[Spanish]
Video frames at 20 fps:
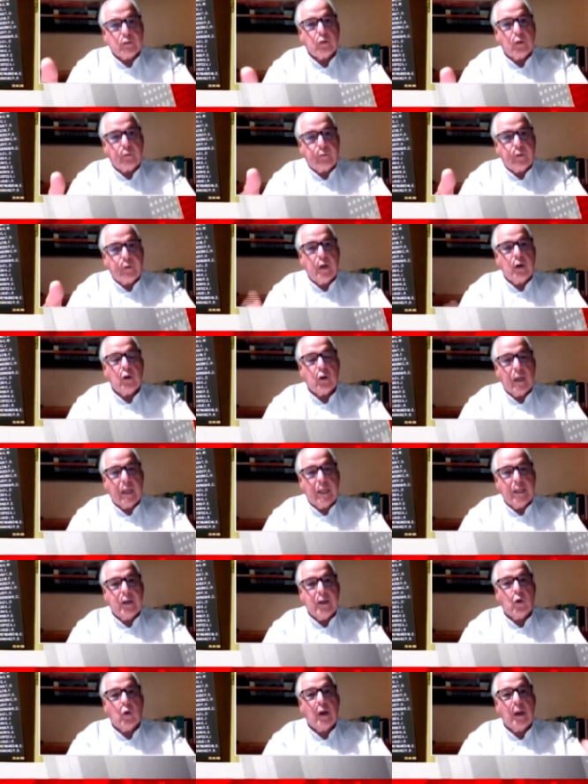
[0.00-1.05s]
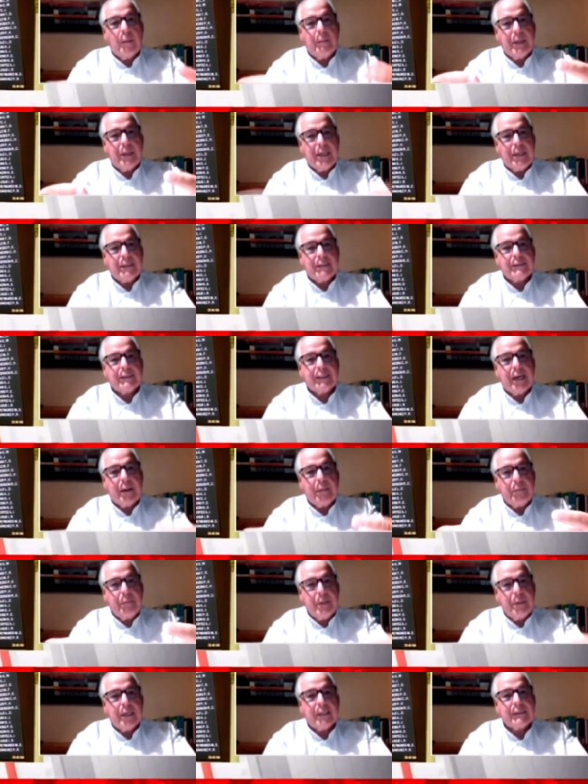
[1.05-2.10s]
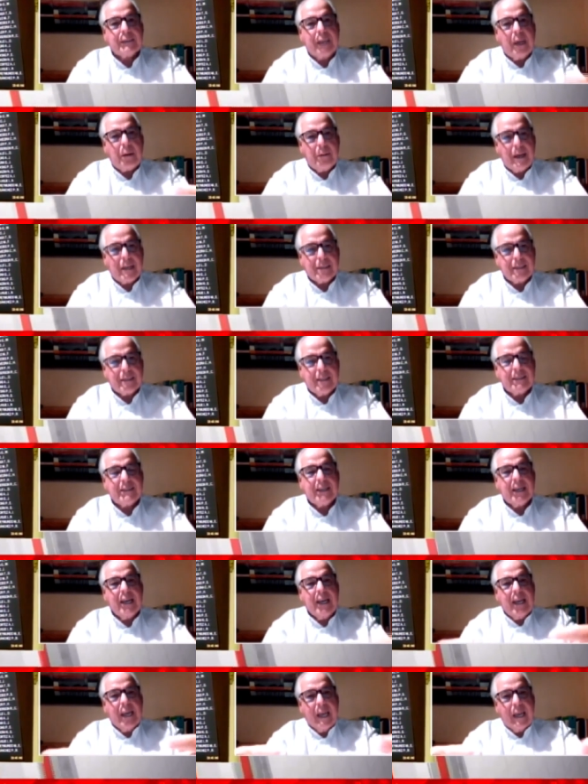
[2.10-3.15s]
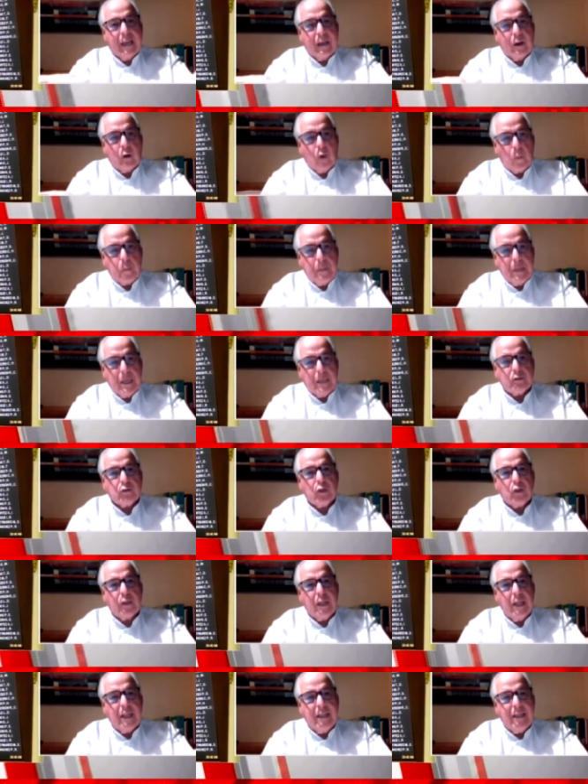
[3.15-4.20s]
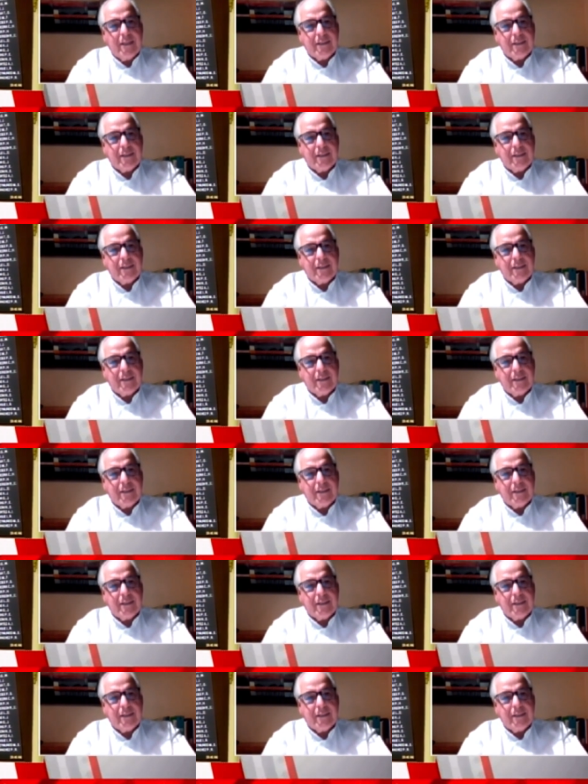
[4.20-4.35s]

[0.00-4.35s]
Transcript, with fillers: eso fue lo que dijo la ministra Mirta Vázquez en comienzos de